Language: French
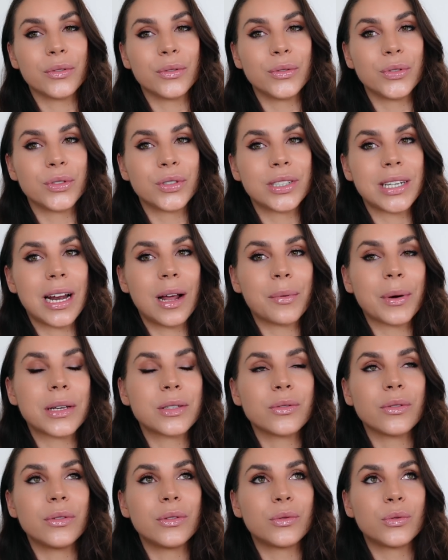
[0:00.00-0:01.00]
j'ai
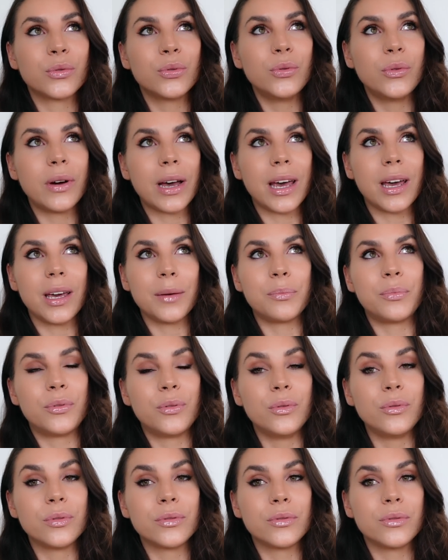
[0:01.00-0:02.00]
l'impression que tout est
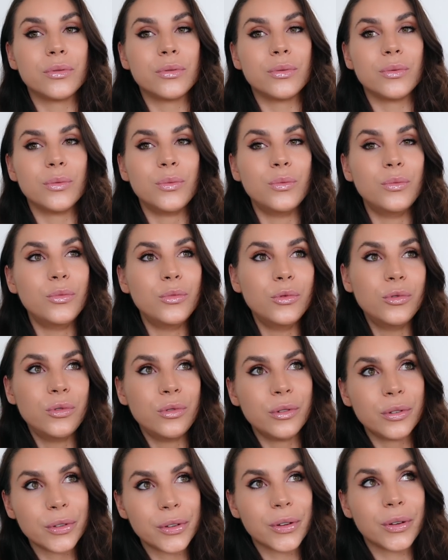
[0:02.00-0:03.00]
plus
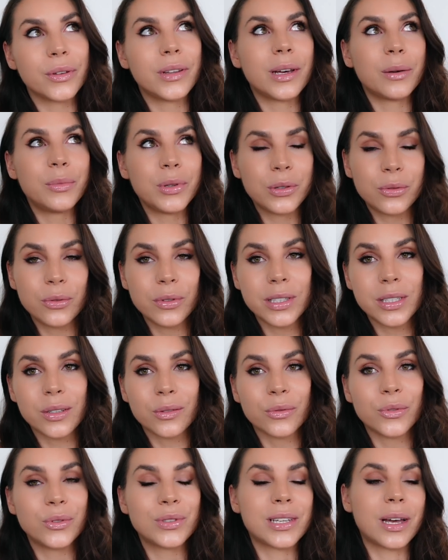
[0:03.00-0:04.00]
mou que d'habitude, si
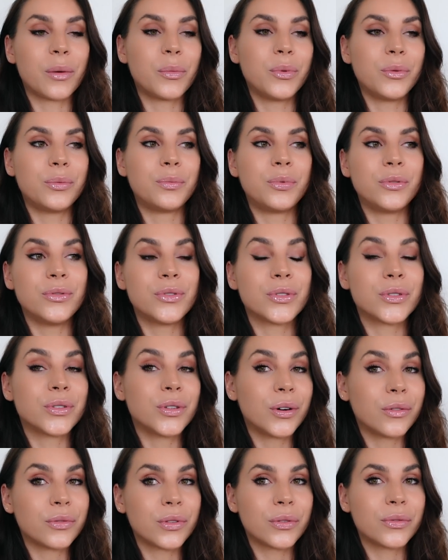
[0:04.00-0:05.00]
on veut, c'est un peu plus
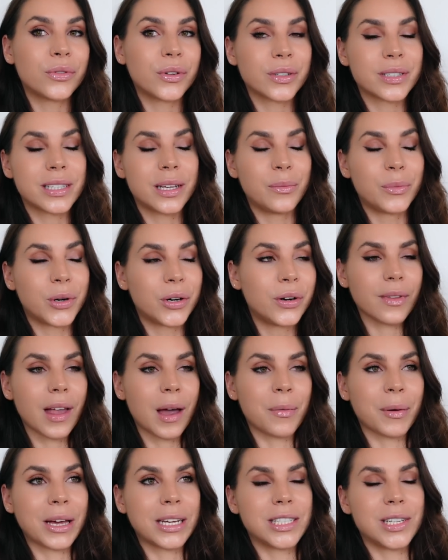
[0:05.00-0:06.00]
soft forcément.
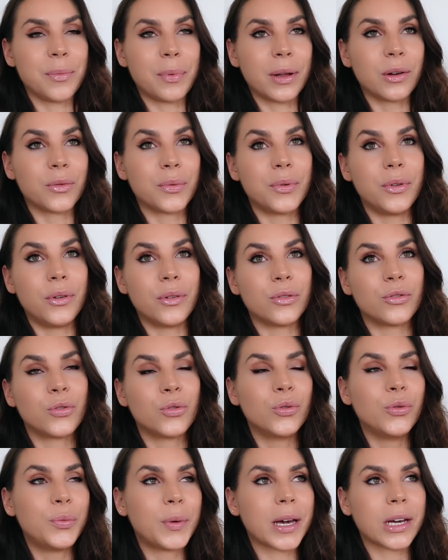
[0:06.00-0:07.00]
Après, j'ai pas non plus
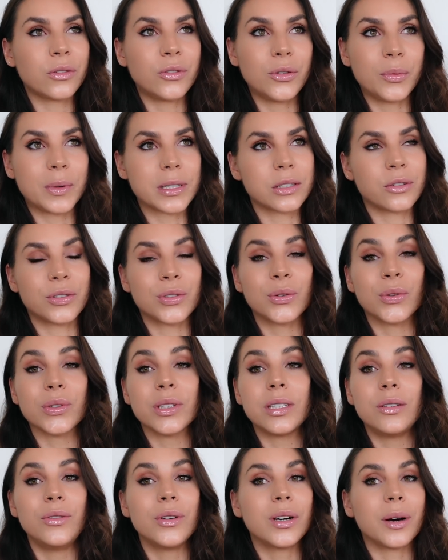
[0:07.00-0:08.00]
tout perdu parce que je
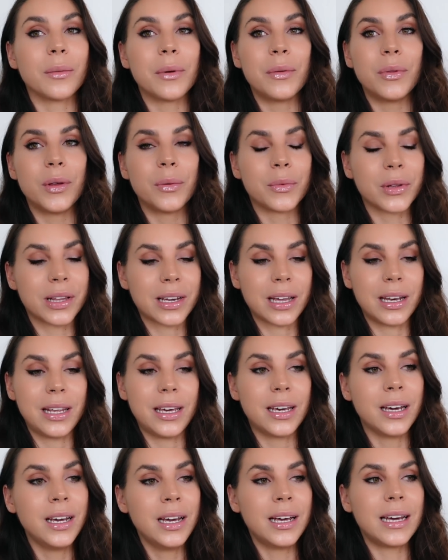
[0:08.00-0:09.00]
continue quand même de
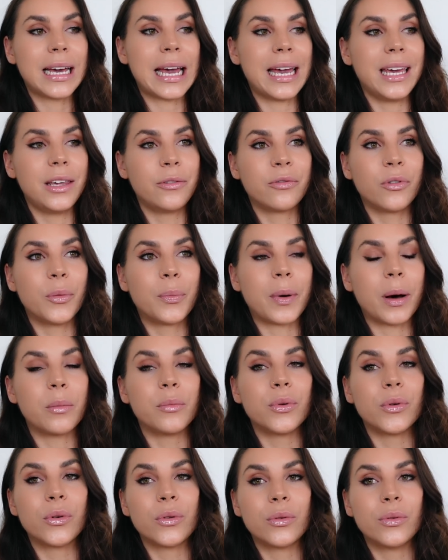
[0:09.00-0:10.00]
m'entraîner et il faut pas
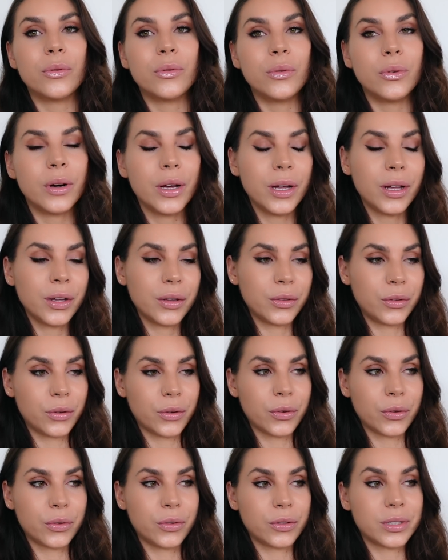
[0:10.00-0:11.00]
beaucoup
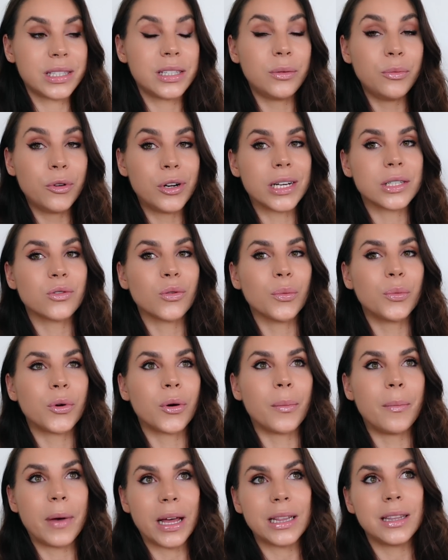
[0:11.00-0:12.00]
de, de stimulation
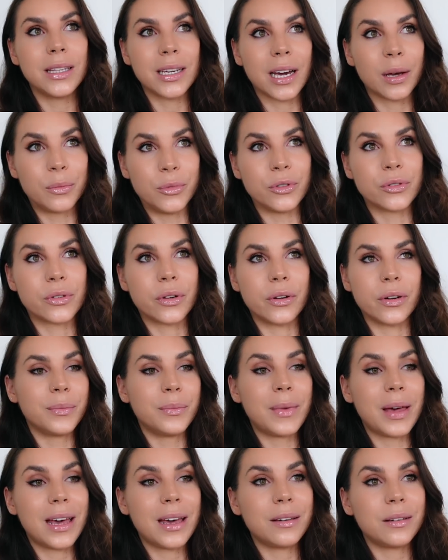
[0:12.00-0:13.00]
pour maintenir un muscle.
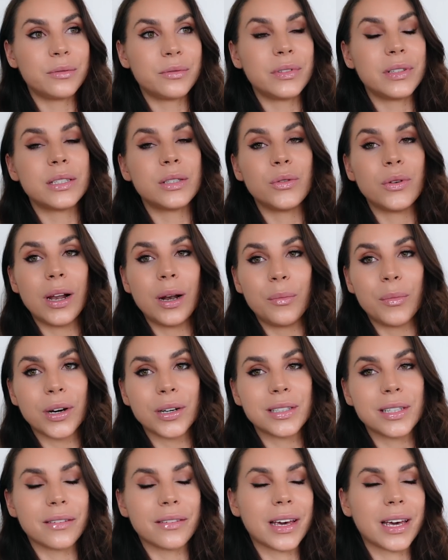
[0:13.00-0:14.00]
Mais
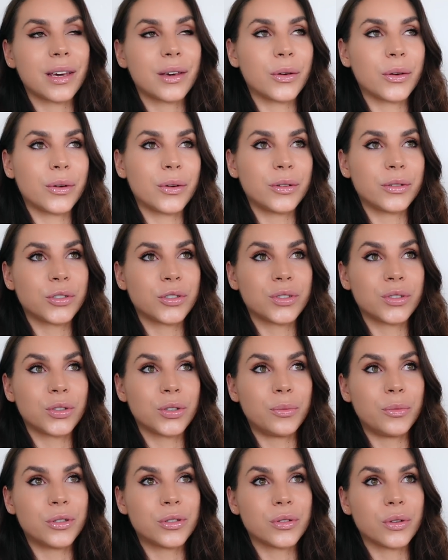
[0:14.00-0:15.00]
visuellement, c'est vrai que je
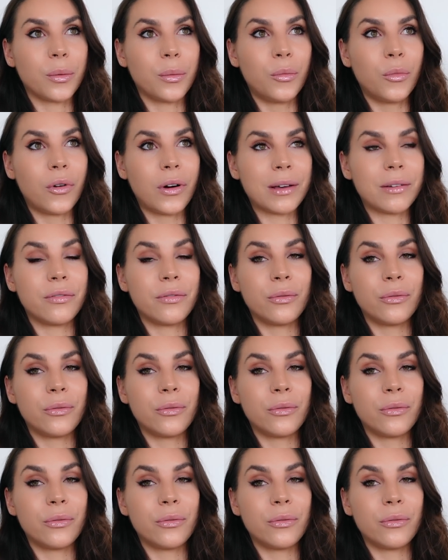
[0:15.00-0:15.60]
me sens moins